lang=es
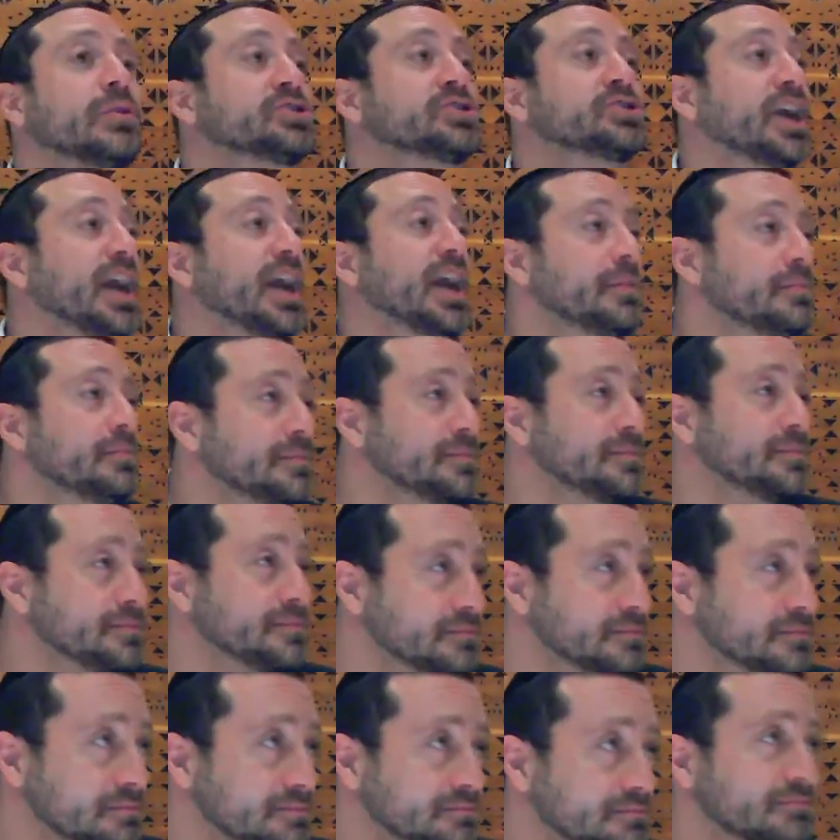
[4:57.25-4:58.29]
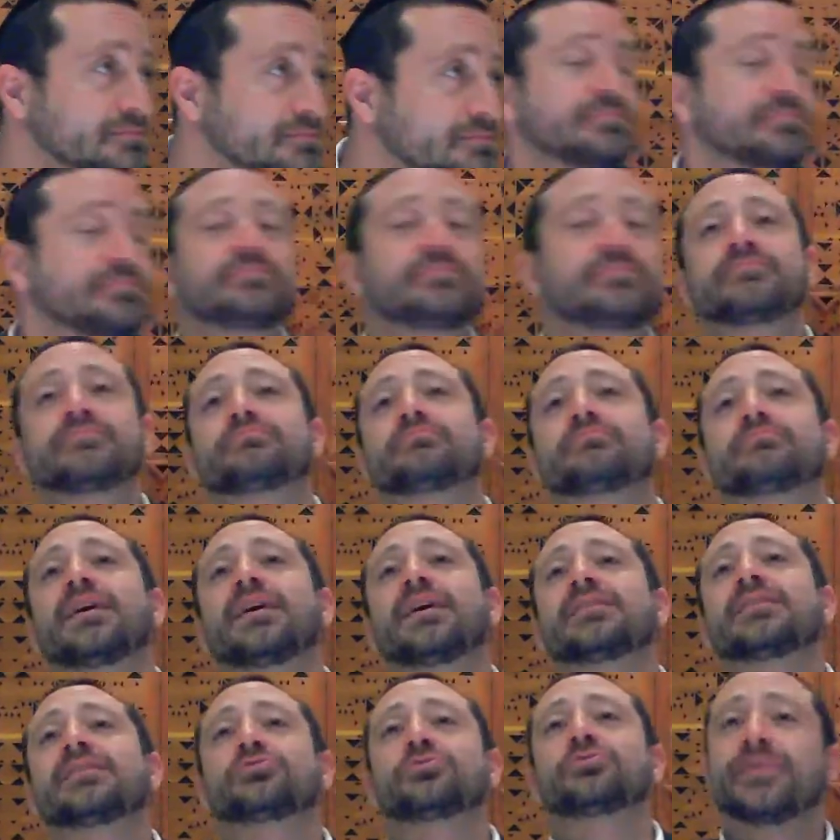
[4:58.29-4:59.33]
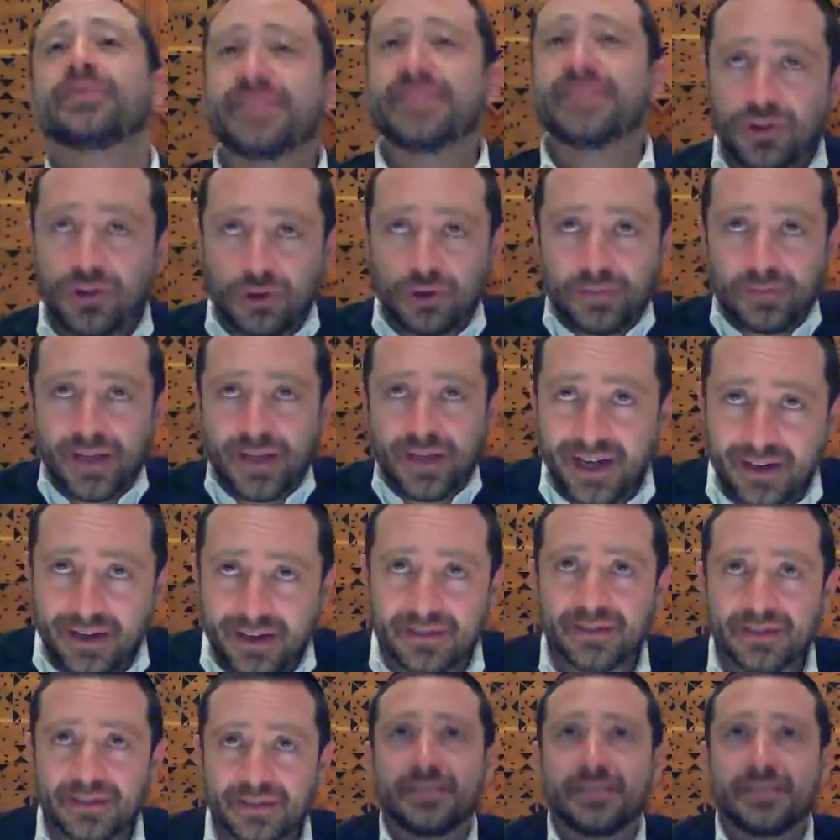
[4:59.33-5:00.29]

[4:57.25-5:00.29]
Hashem, va, tú vete a dormir.